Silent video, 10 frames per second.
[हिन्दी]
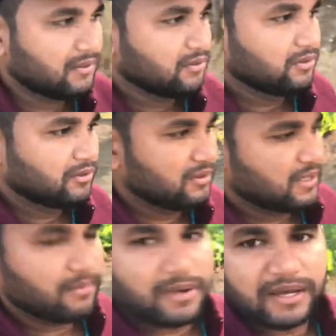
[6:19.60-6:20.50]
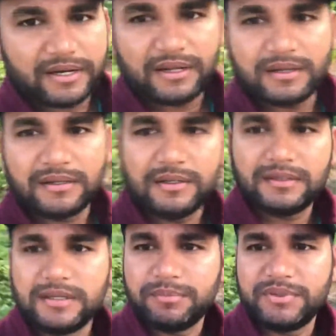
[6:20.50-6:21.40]
और हमारा
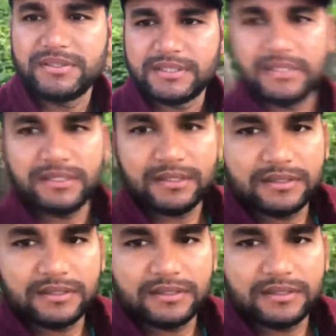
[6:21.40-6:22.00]
ये पीछे